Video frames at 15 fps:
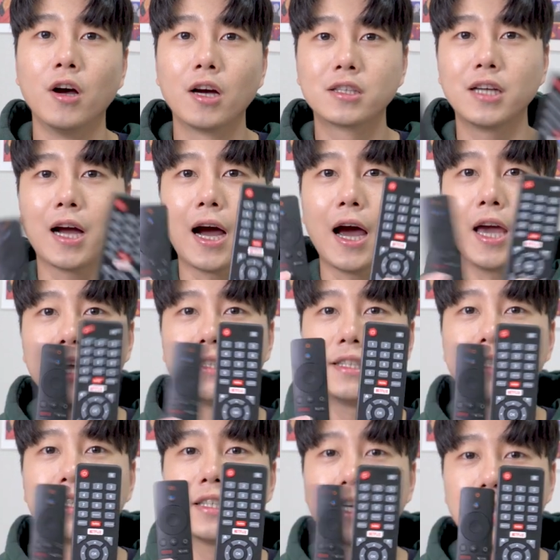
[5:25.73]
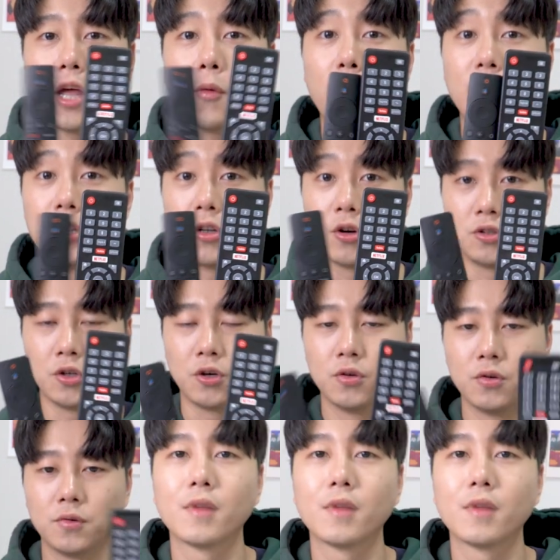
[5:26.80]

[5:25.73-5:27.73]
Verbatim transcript: 그냥 아예 싱크가 되어버리는 거죠.